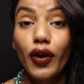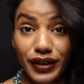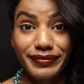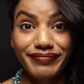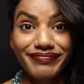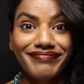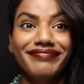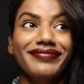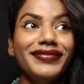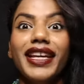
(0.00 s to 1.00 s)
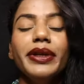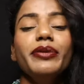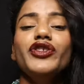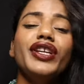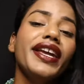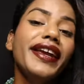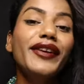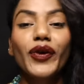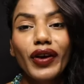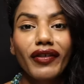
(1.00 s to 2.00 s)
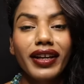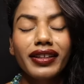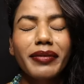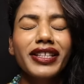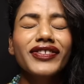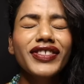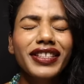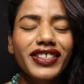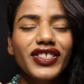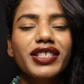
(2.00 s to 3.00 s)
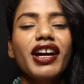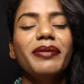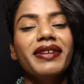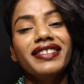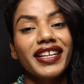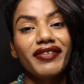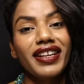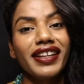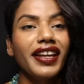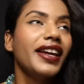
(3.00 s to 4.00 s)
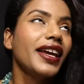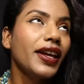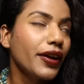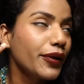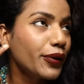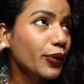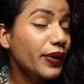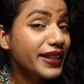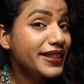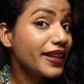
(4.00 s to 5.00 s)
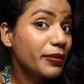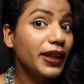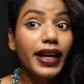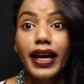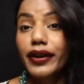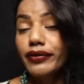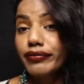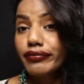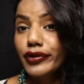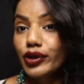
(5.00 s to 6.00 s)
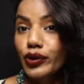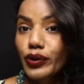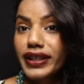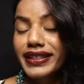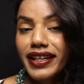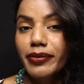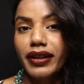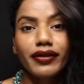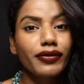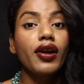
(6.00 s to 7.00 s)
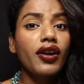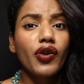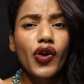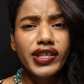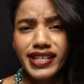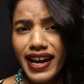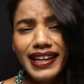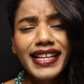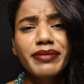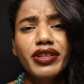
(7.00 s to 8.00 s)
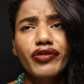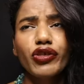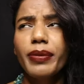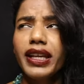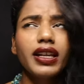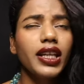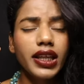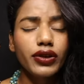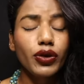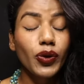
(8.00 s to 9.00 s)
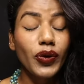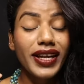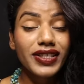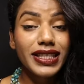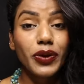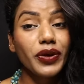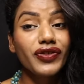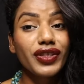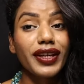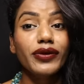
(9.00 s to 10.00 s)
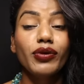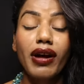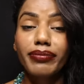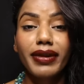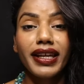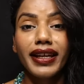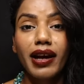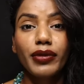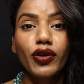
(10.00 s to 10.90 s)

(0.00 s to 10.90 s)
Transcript: और ये भी नहीं मुझे एक दो करवाना था मैंने सीधा चार पियर्सिंग करवा ली दो इस ईयर में एंड टू इस ईयर में बिकॉज आई लाइक सिमेट्री तो मैंने कहा नहीं दोनों एक जैसे होने चाहिए तो आप एक काम